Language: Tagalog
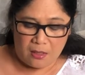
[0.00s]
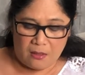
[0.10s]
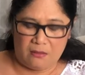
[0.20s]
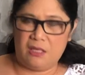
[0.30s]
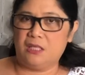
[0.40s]

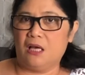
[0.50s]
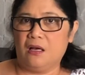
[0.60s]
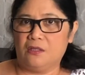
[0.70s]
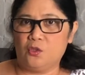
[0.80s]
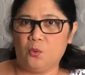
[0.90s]

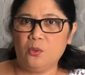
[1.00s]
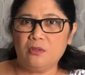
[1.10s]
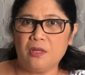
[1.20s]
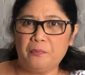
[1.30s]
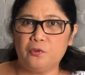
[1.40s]
Isang
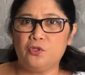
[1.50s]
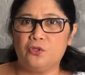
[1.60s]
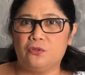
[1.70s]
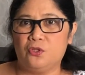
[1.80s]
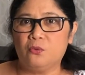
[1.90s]
suot,
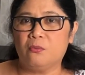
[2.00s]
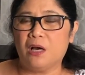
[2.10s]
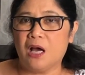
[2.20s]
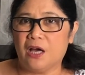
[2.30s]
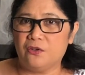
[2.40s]
tapos yung
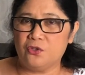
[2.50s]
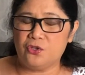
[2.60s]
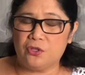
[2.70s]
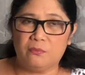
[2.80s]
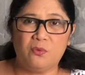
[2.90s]
mga
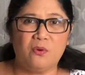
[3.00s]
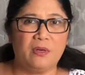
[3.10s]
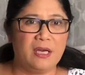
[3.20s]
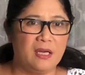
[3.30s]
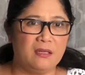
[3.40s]
undershirt mo
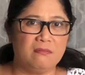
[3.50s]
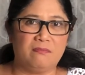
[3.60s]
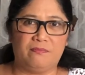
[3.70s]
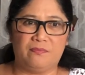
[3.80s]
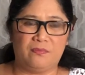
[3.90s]

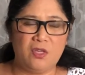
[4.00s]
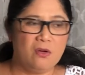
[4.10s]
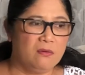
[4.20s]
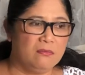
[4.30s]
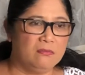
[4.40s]
and
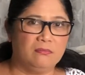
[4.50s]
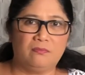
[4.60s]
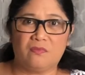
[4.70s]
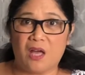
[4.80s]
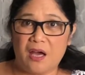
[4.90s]
yung
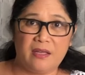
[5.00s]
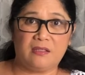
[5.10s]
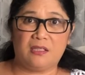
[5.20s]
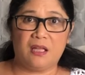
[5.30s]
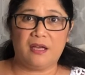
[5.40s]

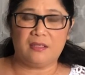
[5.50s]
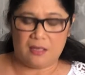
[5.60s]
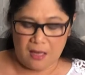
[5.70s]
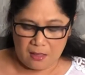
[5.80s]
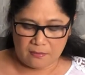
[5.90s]
tights, tights
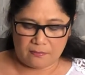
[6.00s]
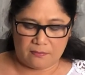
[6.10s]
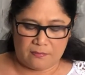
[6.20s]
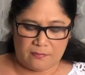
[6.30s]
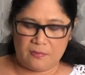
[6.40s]
lang.
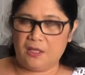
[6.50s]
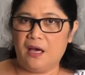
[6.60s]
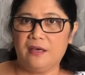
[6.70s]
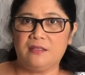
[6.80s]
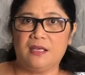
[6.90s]

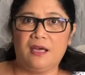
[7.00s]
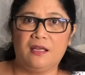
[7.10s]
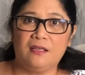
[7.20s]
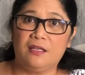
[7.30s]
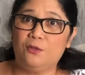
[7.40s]
Tights
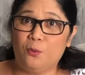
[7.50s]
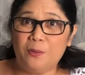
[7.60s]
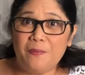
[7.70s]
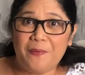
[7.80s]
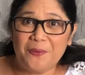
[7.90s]
and i
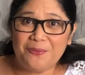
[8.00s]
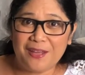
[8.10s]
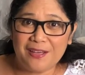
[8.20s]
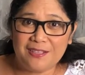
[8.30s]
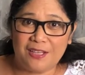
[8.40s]
idoble pa yung
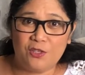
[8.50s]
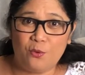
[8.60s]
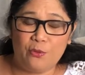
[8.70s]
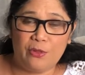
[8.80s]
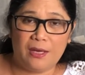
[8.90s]
tights at
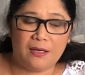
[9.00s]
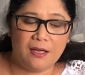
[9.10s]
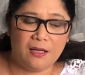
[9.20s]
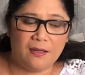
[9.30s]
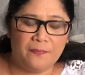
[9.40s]
yung thick
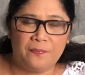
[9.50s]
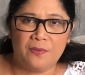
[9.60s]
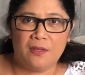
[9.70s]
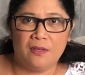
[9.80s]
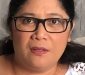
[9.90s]
na,
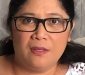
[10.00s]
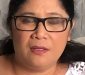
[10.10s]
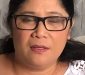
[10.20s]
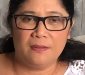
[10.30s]
na